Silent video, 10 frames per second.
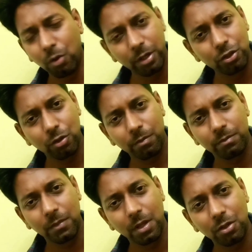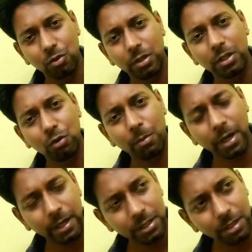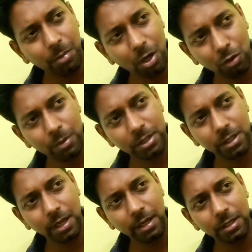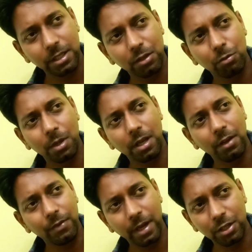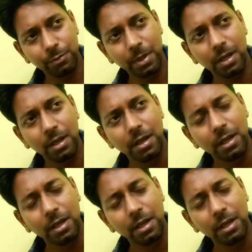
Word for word: ধৈর্য যদি তোমাকে সে ভালোবেসে থাকে সে তোমার লাইফে আসবে